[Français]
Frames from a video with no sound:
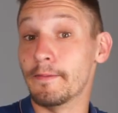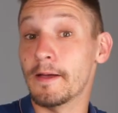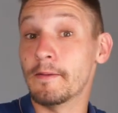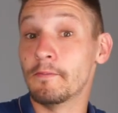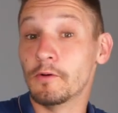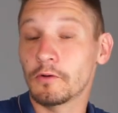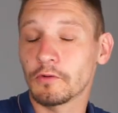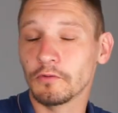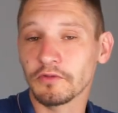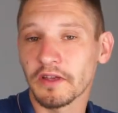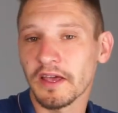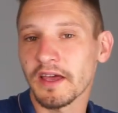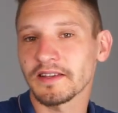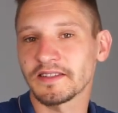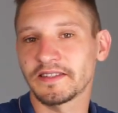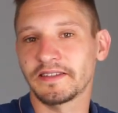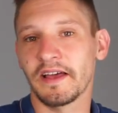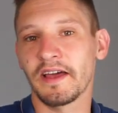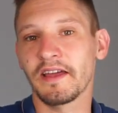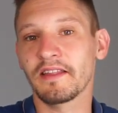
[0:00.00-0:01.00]
même au contraire,
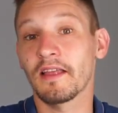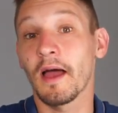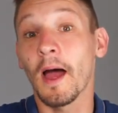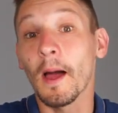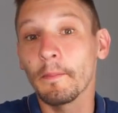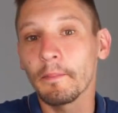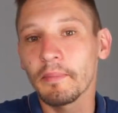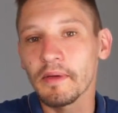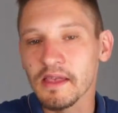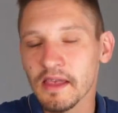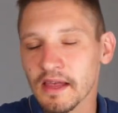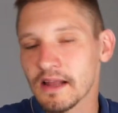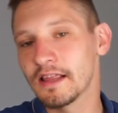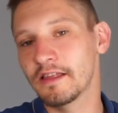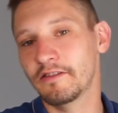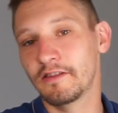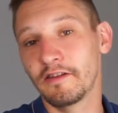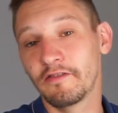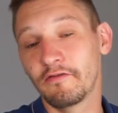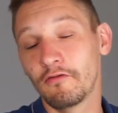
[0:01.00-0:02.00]
ça aide à payer
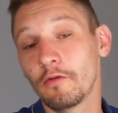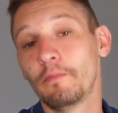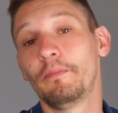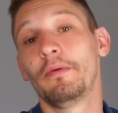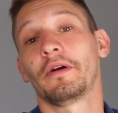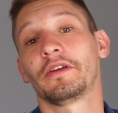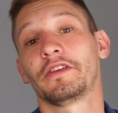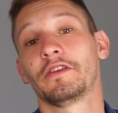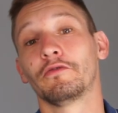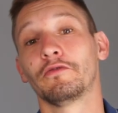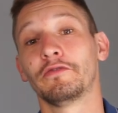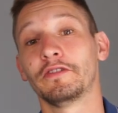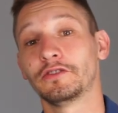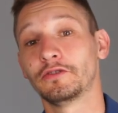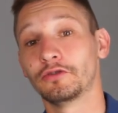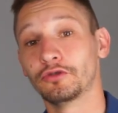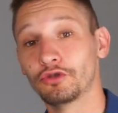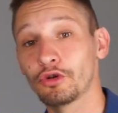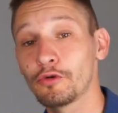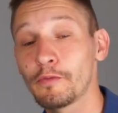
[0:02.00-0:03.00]
les développeurs qui ont fait
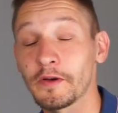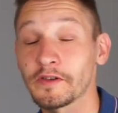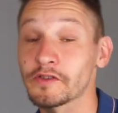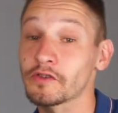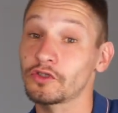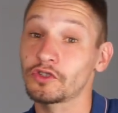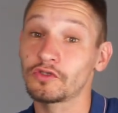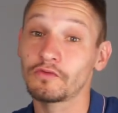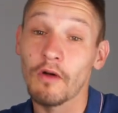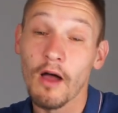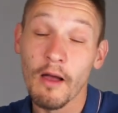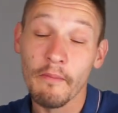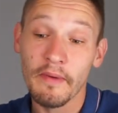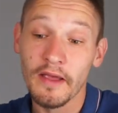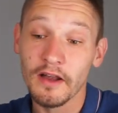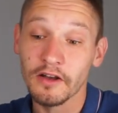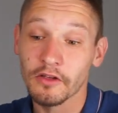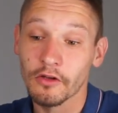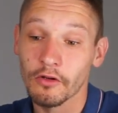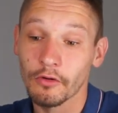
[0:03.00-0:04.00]
ce jeu parce que je vous
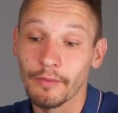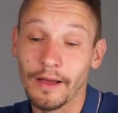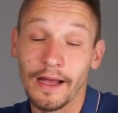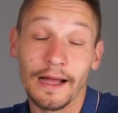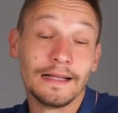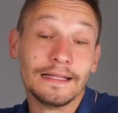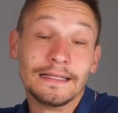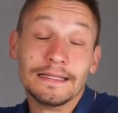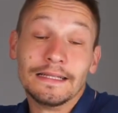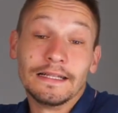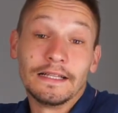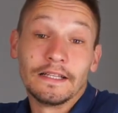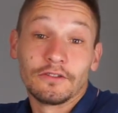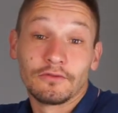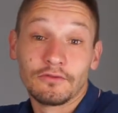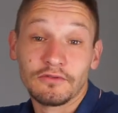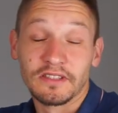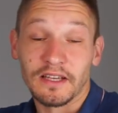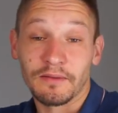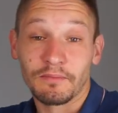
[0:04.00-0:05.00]
rappelle que bah
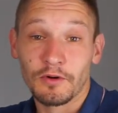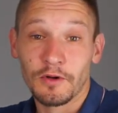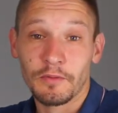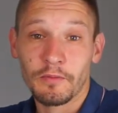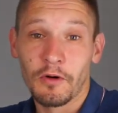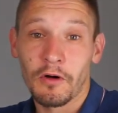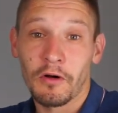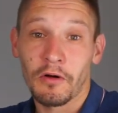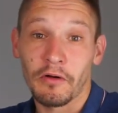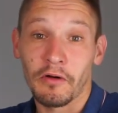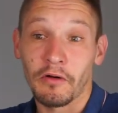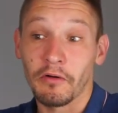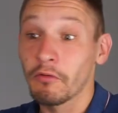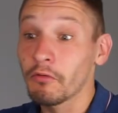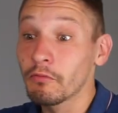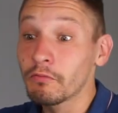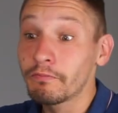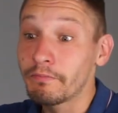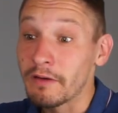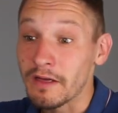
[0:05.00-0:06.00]
tout simplement on
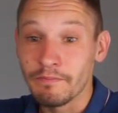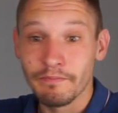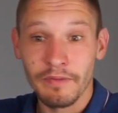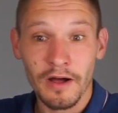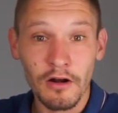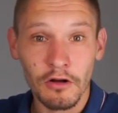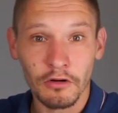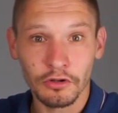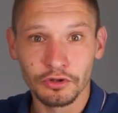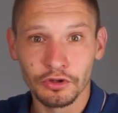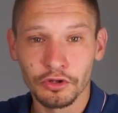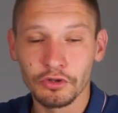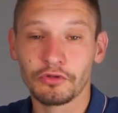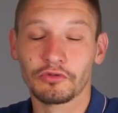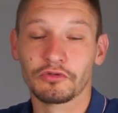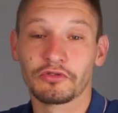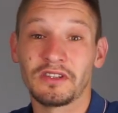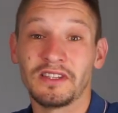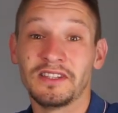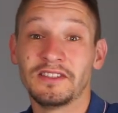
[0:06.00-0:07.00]
ne paye pas leur jeu
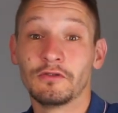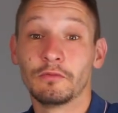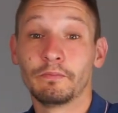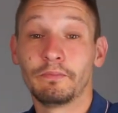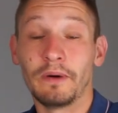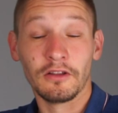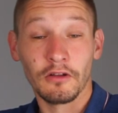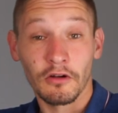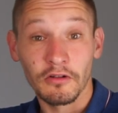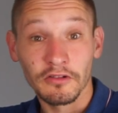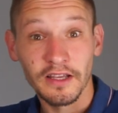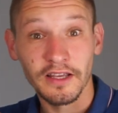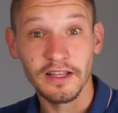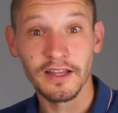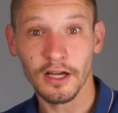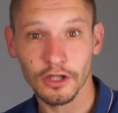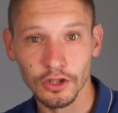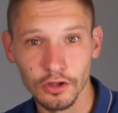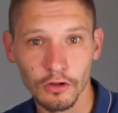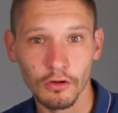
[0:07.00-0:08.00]
donc ils n'ont de rentrée
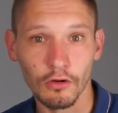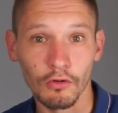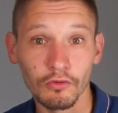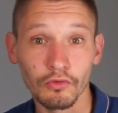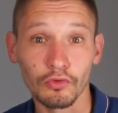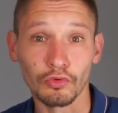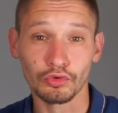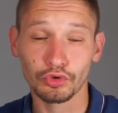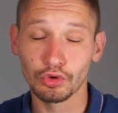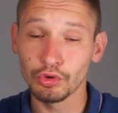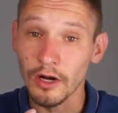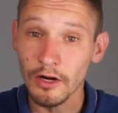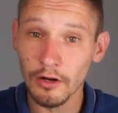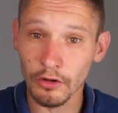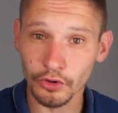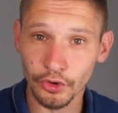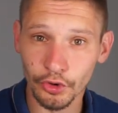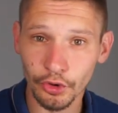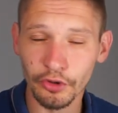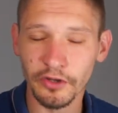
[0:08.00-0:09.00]
d'argent quand on joue à
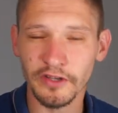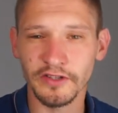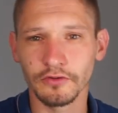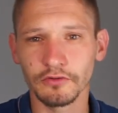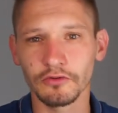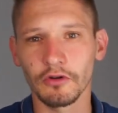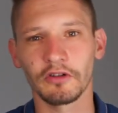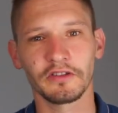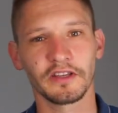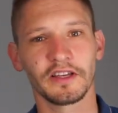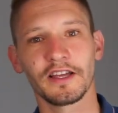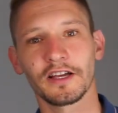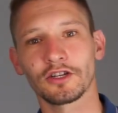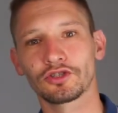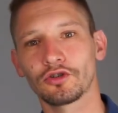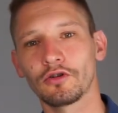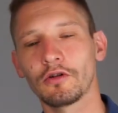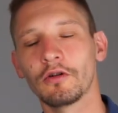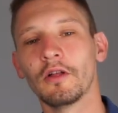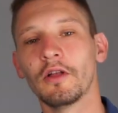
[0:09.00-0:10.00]
leur jeu, ils ont une rentrée
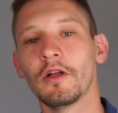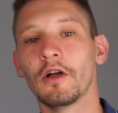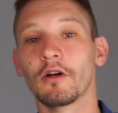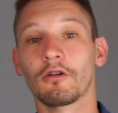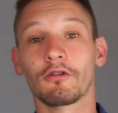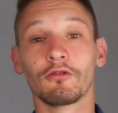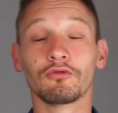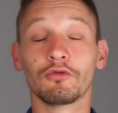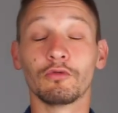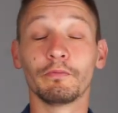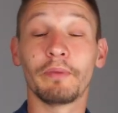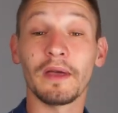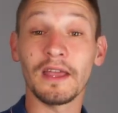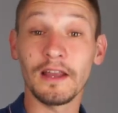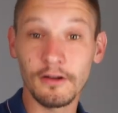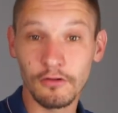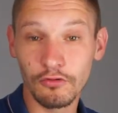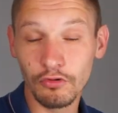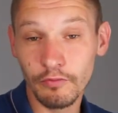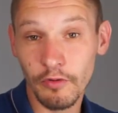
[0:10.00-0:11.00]
d'argent quand on paye
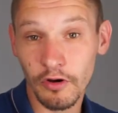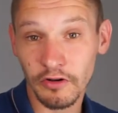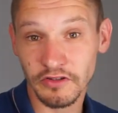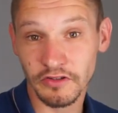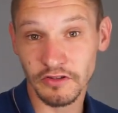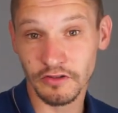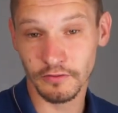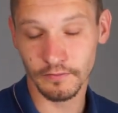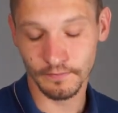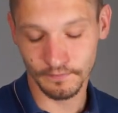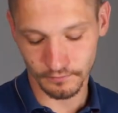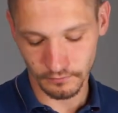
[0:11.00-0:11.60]
les loot box.